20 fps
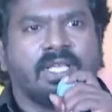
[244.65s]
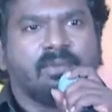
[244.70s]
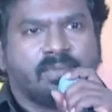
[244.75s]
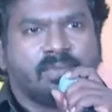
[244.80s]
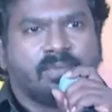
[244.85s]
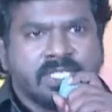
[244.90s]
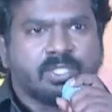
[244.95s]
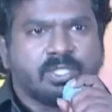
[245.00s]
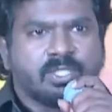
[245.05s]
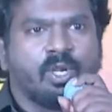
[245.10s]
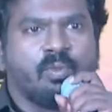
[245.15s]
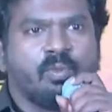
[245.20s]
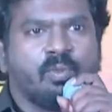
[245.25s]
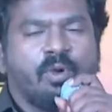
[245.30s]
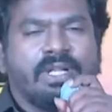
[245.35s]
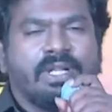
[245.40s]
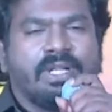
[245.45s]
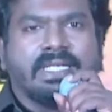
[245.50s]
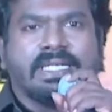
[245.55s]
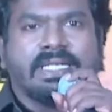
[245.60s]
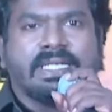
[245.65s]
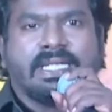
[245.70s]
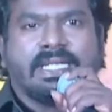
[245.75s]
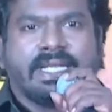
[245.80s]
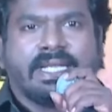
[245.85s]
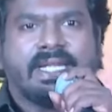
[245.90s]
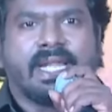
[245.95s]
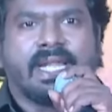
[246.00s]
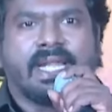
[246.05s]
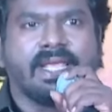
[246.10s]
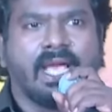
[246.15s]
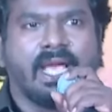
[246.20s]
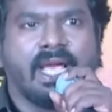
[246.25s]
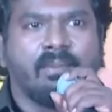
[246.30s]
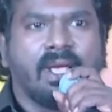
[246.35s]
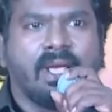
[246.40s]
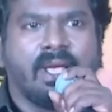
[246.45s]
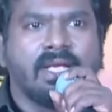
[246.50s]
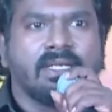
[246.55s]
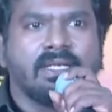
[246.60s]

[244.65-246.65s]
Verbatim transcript: ஃப்ரெண்ட்ஸோடு போயிட்டு டிக்கெட் கிடைக்காம